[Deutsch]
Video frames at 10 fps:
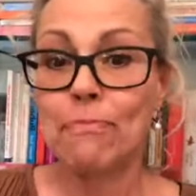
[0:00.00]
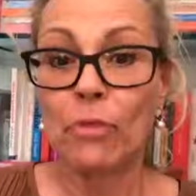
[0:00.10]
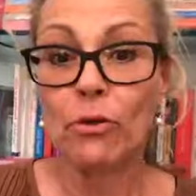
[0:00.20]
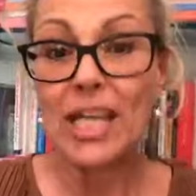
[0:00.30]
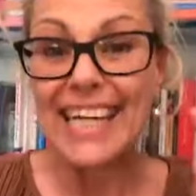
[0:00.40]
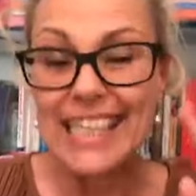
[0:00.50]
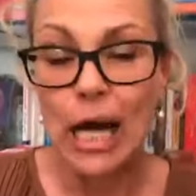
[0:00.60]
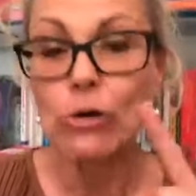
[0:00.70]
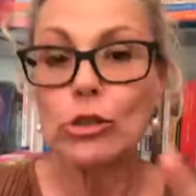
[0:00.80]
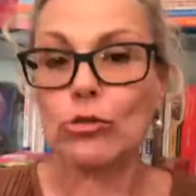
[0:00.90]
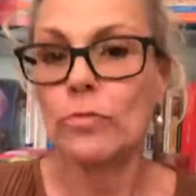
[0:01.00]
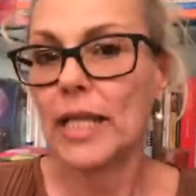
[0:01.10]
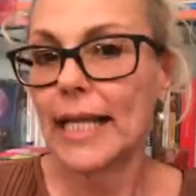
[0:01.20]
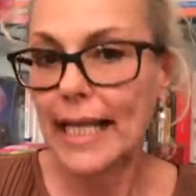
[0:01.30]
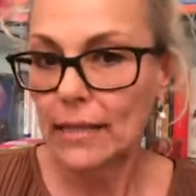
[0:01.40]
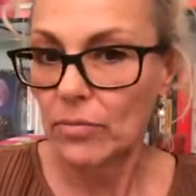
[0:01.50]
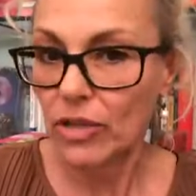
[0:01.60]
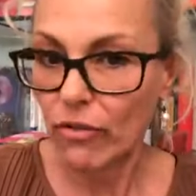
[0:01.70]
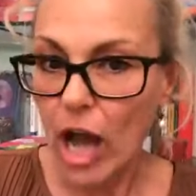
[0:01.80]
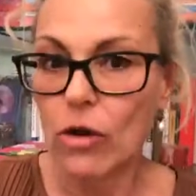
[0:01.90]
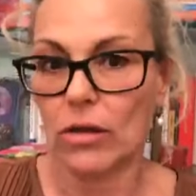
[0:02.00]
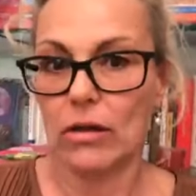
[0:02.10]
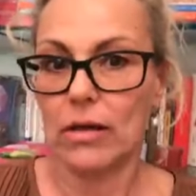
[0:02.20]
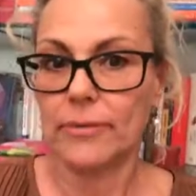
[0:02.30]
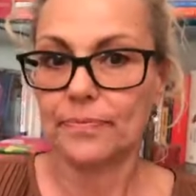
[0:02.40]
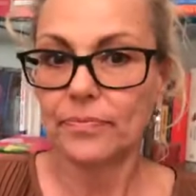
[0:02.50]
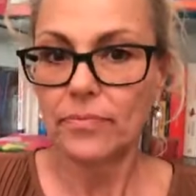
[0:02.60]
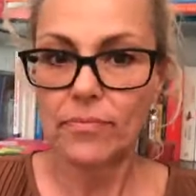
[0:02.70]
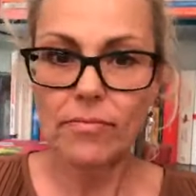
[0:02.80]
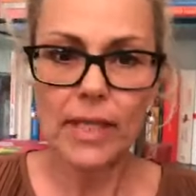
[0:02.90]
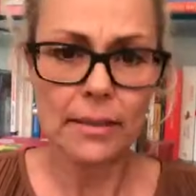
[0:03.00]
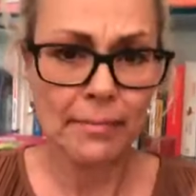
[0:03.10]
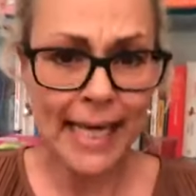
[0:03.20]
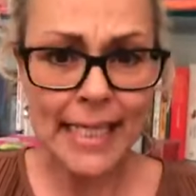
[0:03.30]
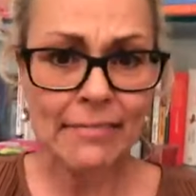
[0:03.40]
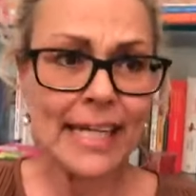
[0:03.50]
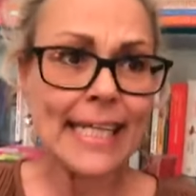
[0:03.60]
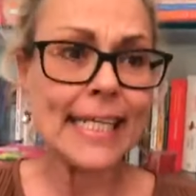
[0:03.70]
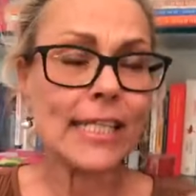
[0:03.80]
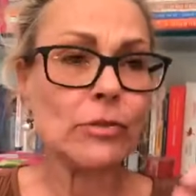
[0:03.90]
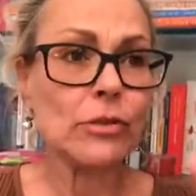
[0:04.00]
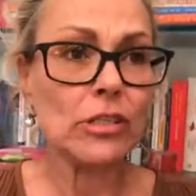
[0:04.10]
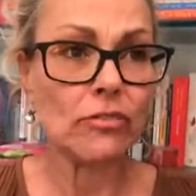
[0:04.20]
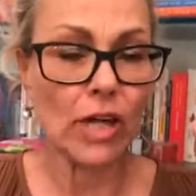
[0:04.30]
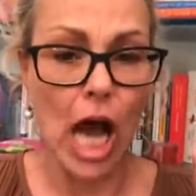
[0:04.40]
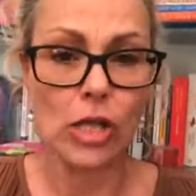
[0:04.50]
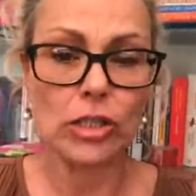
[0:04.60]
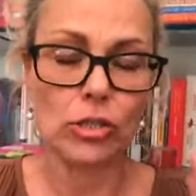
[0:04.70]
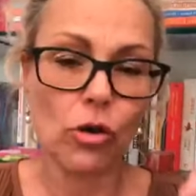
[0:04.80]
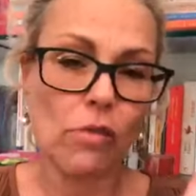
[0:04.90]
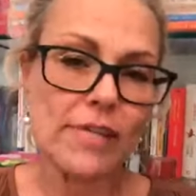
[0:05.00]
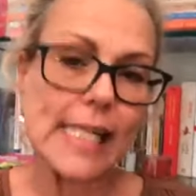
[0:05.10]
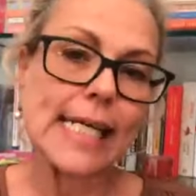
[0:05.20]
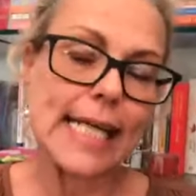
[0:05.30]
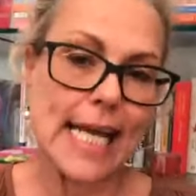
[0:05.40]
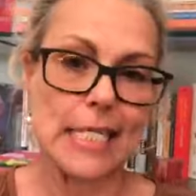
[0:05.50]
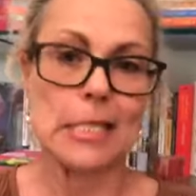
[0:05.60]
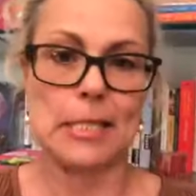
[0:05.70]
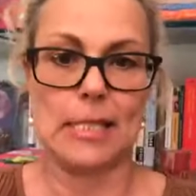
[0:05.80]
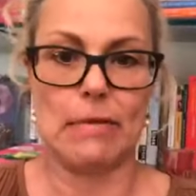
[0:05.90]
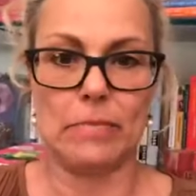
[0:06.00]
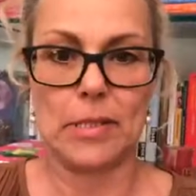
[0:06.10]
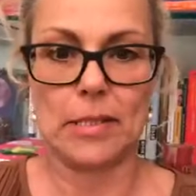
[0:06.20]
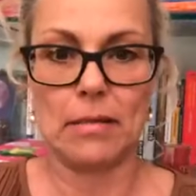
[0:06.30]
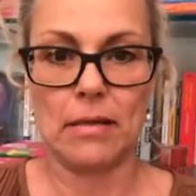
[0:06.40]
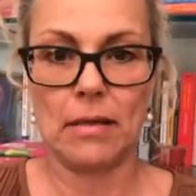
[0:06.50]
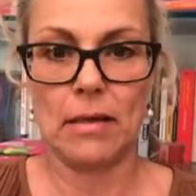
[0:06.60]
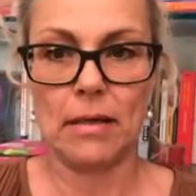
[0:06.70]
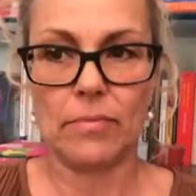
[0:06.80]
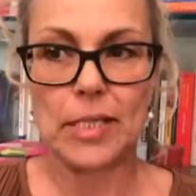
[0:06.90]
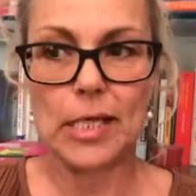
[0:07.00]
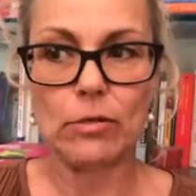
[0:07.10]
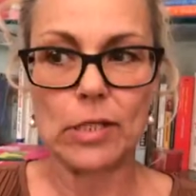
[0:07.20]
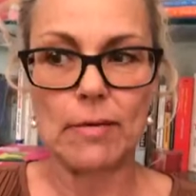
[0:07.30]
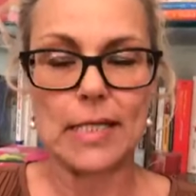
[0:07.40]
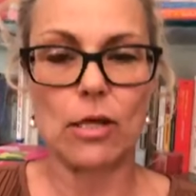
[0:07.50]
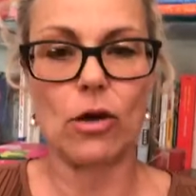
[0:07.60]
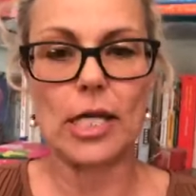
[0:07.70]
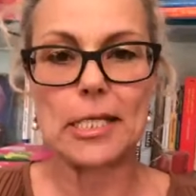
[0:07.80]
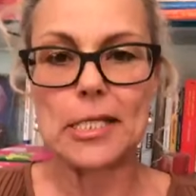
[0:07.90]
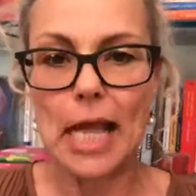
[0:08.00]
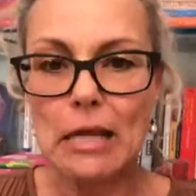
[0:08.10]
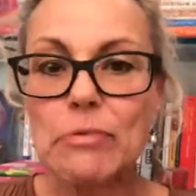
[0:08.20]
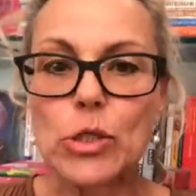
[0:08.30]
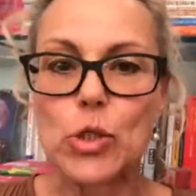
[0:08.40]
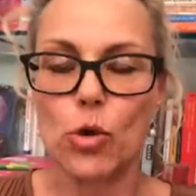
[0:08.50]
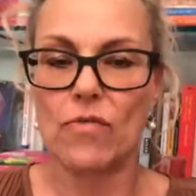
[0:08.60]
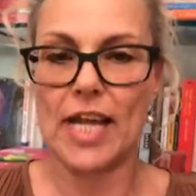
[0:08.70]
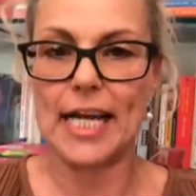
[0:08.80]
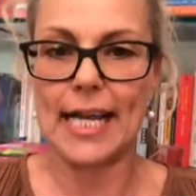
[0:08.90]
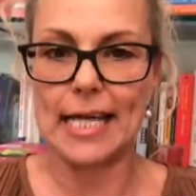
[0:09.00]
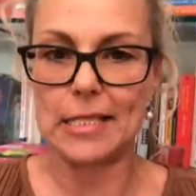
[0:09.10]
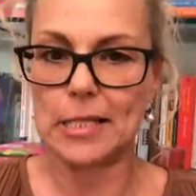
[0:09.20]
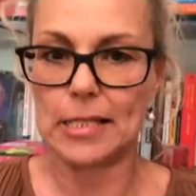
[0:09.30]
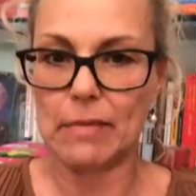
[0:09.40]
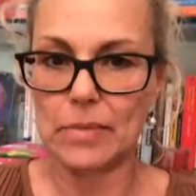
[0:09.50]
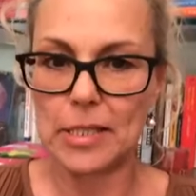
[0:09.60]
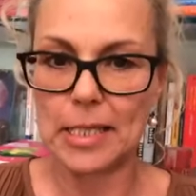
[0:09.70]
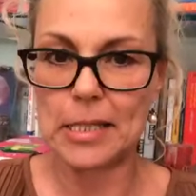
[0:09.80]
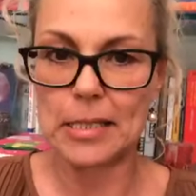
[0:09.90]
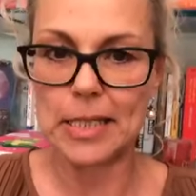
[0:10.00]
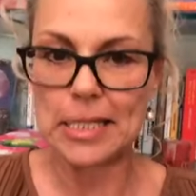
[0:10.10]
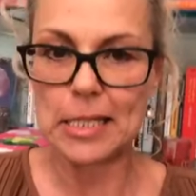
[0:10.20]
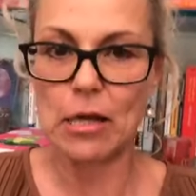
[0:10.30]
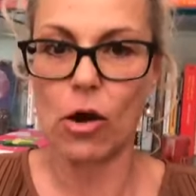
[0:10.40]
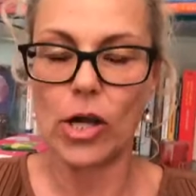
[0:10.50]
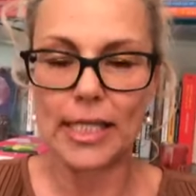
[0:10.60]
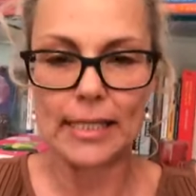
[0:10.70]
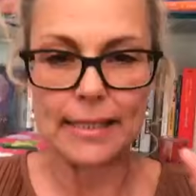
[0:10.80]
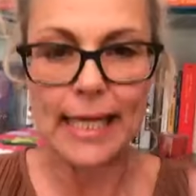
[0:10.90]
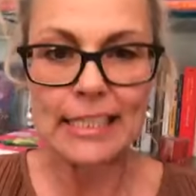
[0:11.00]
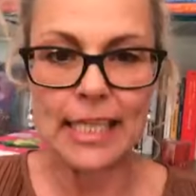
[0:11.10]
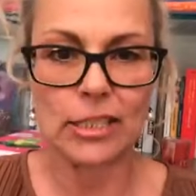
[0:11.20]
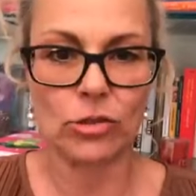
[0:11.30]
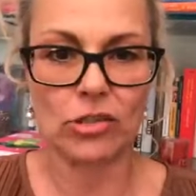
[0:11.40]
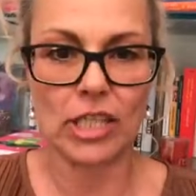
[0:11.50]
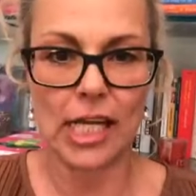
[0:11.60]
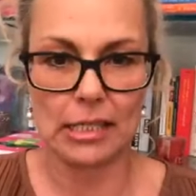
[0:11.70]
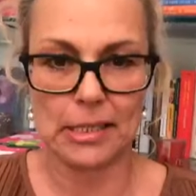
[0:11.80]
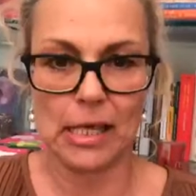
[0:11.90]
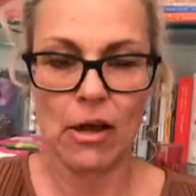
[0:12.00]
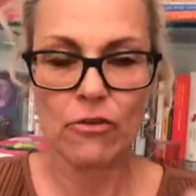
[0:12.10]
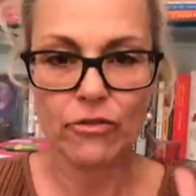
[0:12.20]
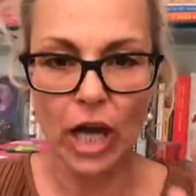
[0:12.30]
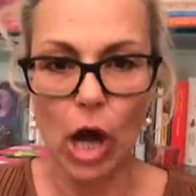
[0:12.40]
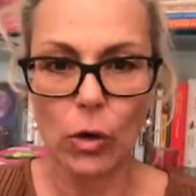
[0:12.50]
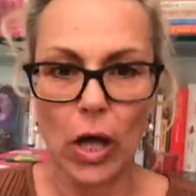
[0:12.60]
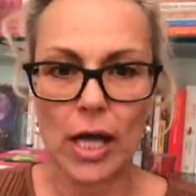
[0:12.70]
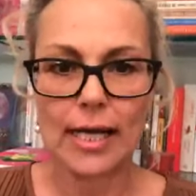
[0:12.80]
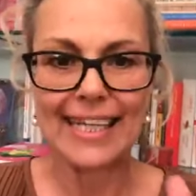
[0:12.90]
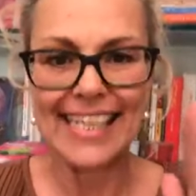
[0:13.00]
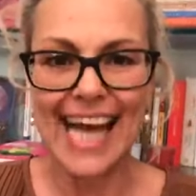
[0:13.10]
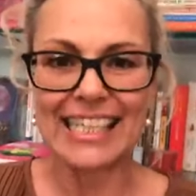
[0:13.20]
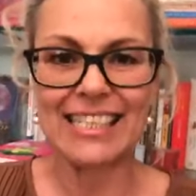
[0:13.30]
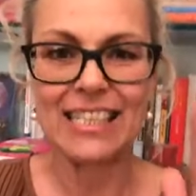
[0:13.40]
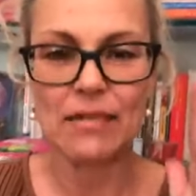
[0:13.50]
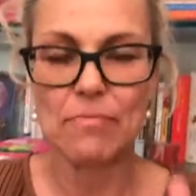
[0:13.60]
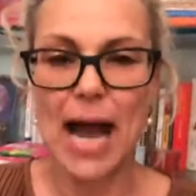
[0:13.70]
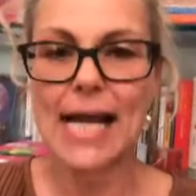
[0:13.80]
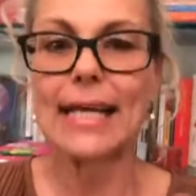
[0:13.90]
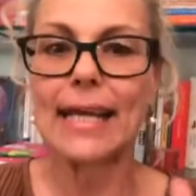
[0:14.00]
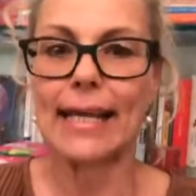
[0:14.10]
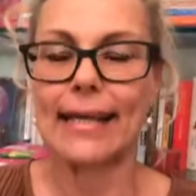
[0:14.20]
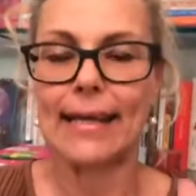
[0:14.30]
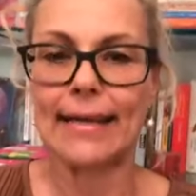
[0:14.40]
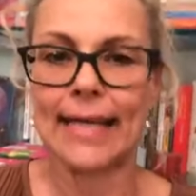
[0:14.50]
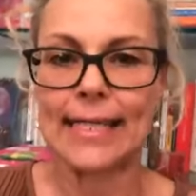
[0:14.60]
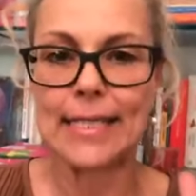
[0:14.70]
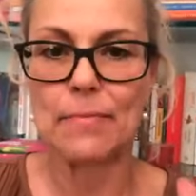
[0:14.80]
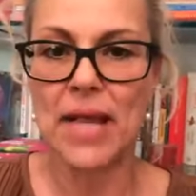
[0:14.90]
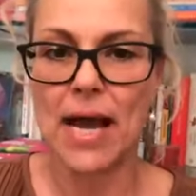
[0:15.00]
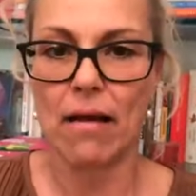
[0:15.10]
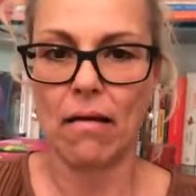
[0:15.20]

Und genauso umgekehrt mit Frauen. Männer, wenn ihr uns Frauen so wenig ernst nehmt, beziehungsweise euch selbst so wenig ernst nehmt, dass, dass ihr euch nicht hinsetzt und sagt, Frau, das mag ich nicht mehr